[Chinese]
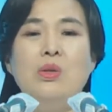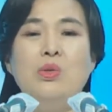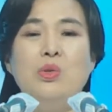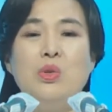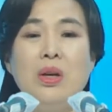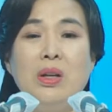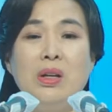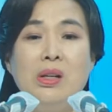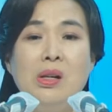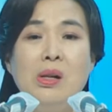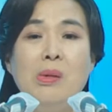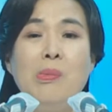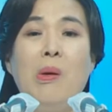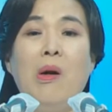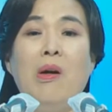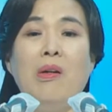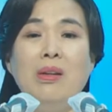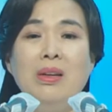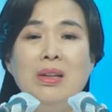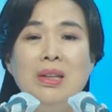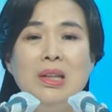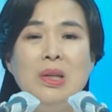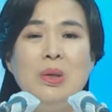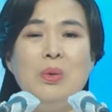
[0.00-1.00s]
他一直渴
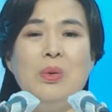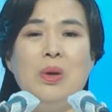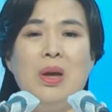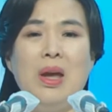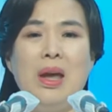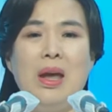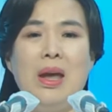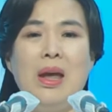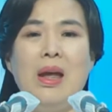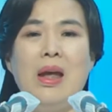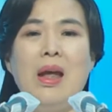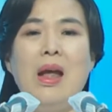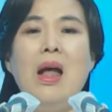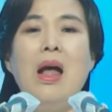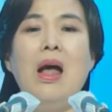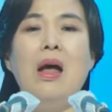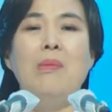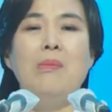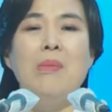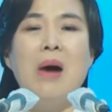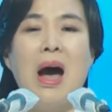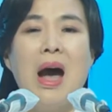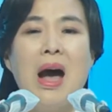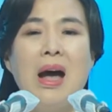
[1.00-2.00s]
慕祷告，
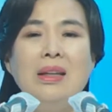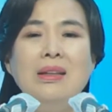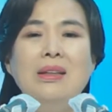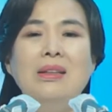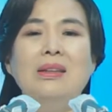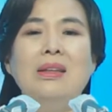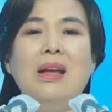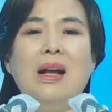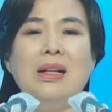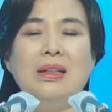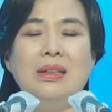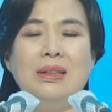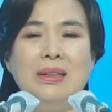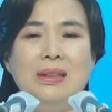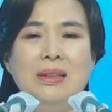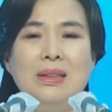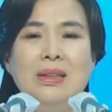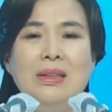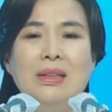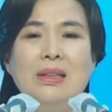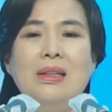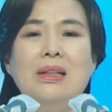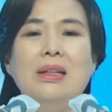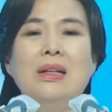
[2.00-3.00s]
为了
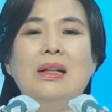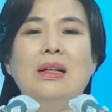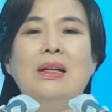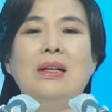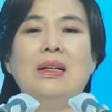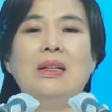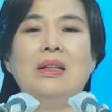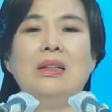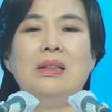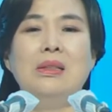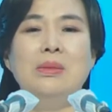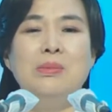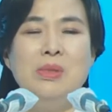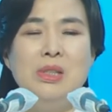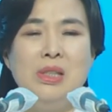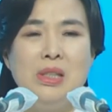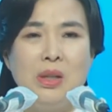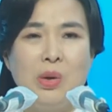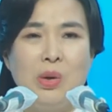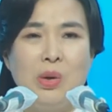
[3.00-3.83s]
离弃罪。